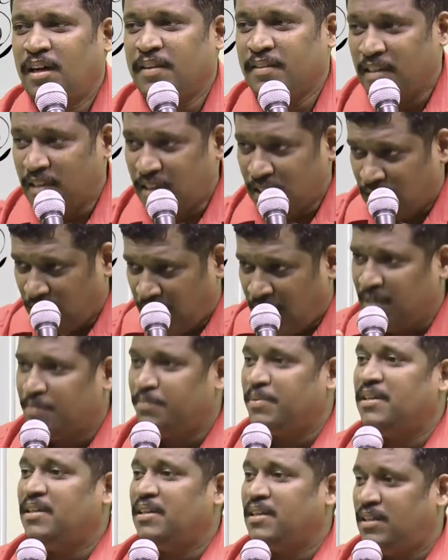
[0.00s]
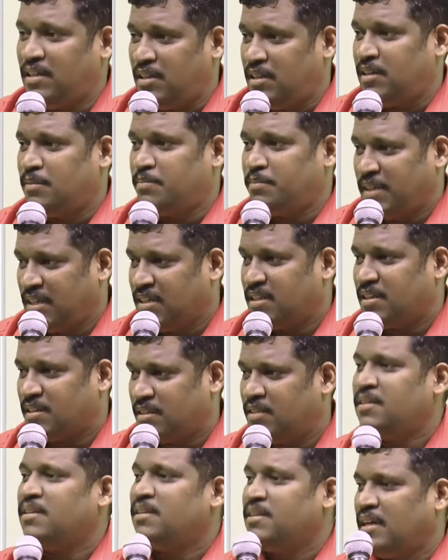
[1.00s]
அந்த காலை பின்னி
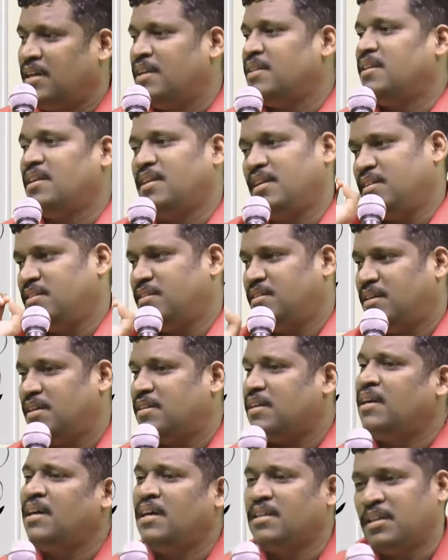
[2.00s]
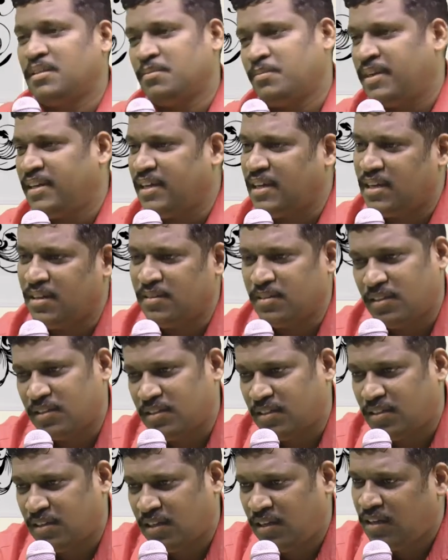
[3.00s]
படுக்கிறது நல்லதில்லை அதனால் அது அந்த மாதிரி யாராவது
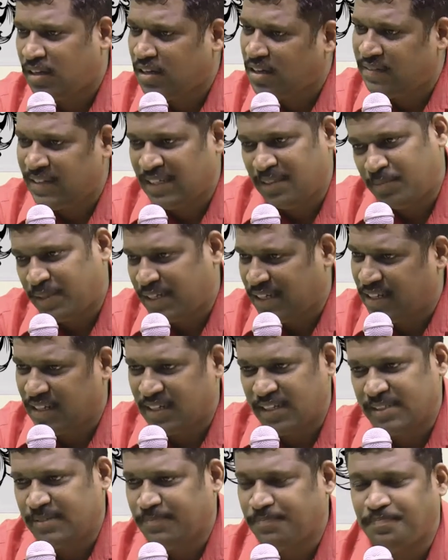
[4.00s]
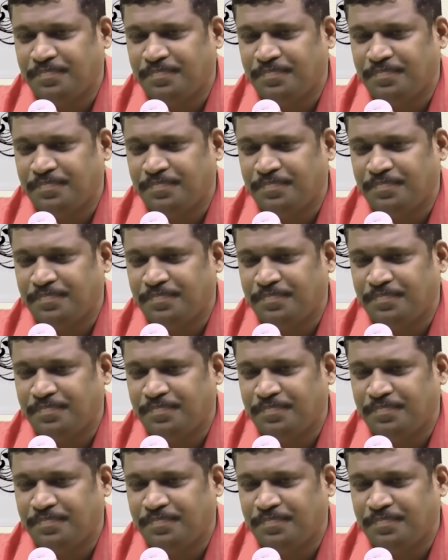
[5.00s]
இருந்ததுன்னா அவாய்ட் பண்ணிடுங்க